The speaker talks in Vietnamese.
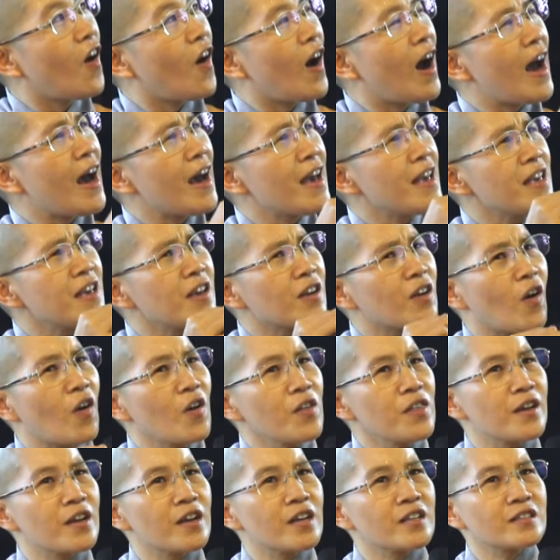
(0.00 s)
họ hay
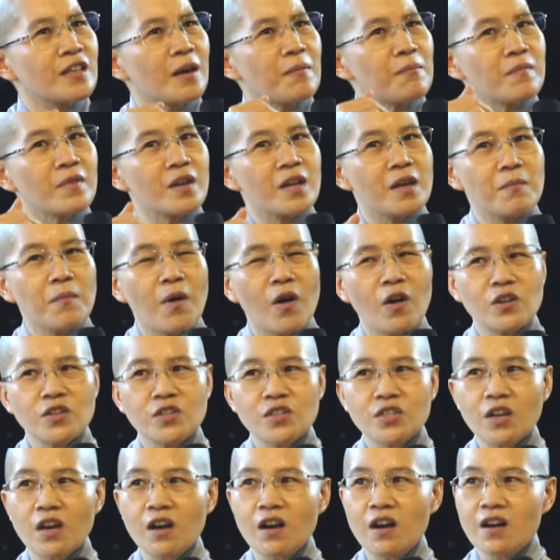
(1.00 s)
có những cái tâm niệm họ
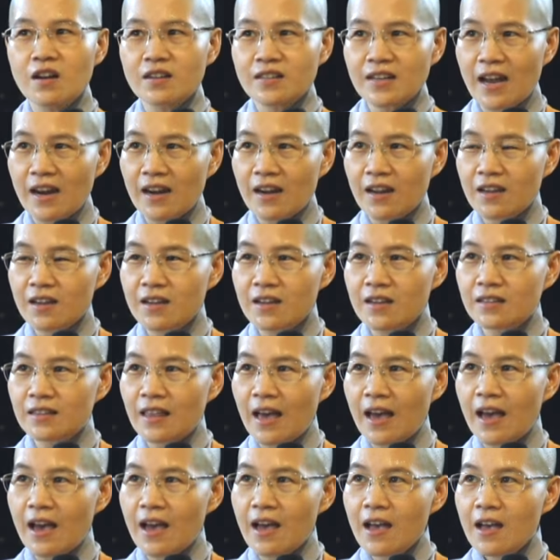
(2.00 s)
sợ rằng là người
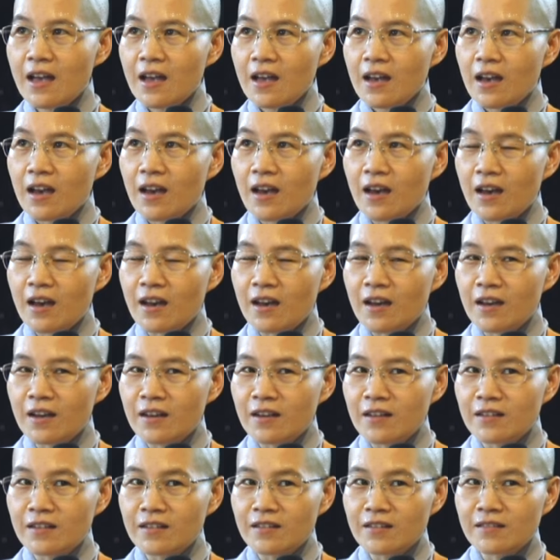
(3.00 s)
ta
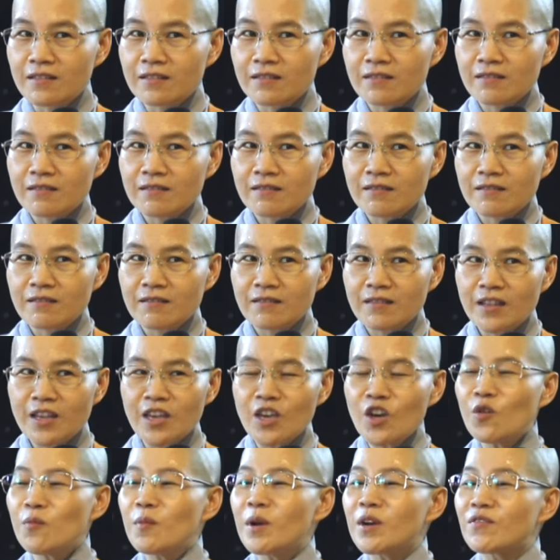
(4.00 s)
à,
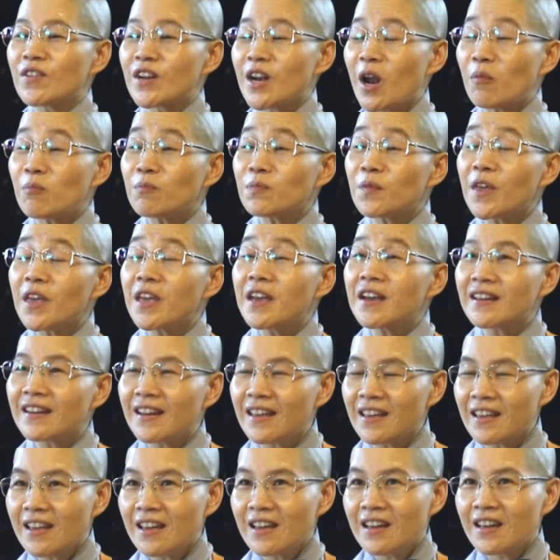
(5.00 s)
kêu mình phải đóng
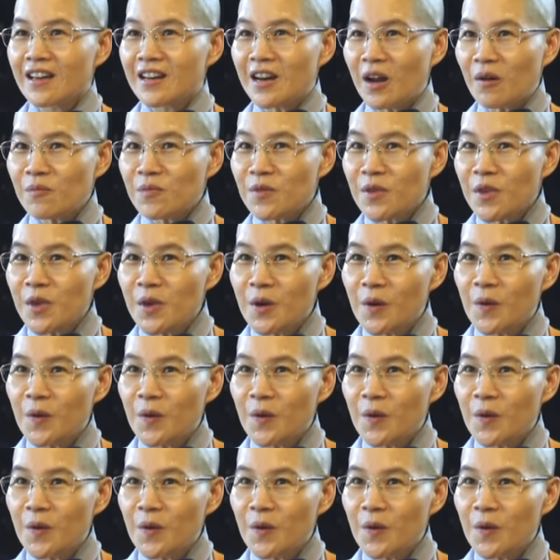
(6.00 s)
tiền đi à, đóng